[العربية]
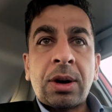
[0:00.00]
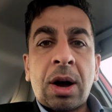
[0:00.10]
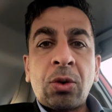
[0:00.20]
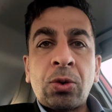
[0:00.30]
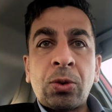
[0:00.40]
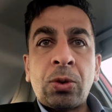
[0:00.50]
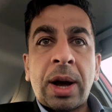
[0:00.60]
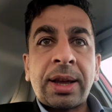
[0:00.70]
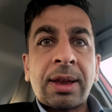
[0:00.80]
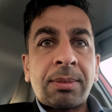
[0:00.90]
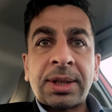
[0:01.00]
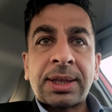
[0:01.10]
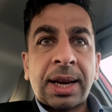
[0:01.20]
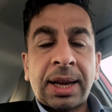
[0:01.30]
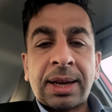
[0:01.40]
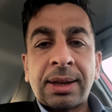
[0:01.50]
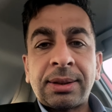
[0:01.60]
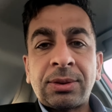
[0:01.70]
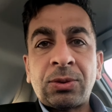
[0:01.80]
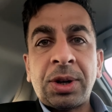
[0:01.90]
أكو أكثر من طريقة
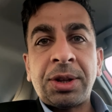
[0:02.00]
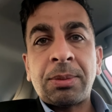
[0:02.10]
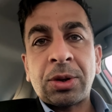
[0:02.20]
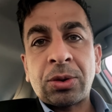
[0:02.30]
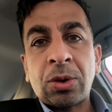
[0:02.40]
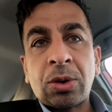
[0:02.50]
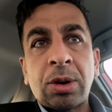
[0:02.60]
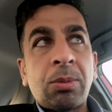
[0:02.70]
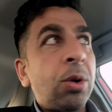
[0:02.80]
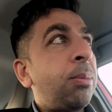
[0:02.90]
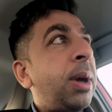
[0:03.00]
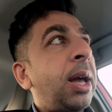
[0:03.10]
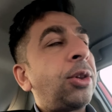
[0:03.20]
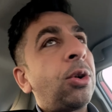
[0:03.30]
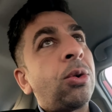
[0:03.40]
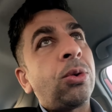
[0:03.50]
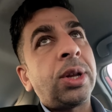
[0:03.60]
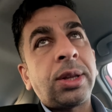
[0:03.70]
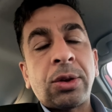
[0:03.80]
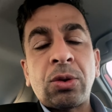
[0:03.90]
واحدة من الطرق المهمة أنه
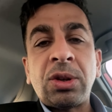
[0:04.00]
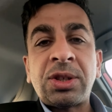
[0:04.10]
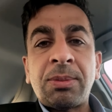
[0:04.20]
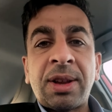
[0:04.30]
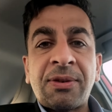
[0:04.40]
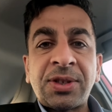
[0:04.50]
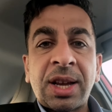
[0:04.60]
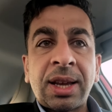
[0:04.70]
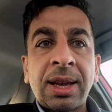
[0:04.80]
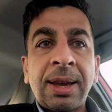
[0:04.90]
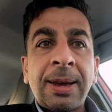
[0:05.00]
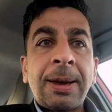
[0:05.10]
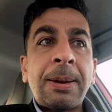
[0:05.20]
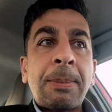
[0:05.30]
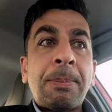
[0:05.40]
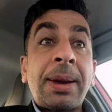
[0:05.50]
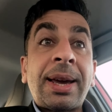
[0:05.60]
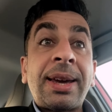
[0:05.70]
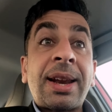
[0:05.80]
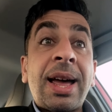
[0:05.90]
أنت تلزم نفسك
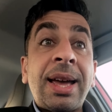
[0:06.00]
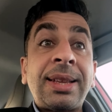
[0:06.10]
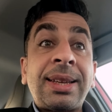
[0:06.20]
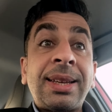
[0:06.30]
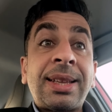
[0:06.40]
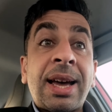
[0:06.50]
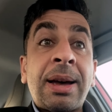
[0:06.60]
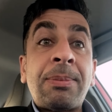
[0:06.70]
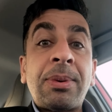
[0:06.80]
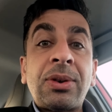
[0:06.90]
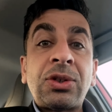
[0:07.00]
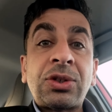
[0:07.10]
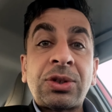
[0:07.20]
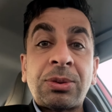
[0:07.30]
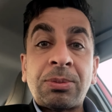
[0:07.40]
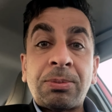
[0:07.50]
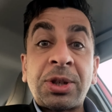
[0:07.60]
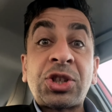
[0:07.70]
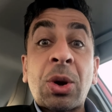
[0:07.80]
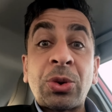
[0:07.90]
لقراءة كتاب
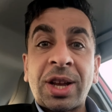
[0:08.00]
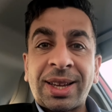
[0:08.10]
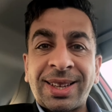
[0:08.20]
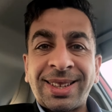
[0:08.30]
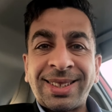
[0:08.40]
بصوتك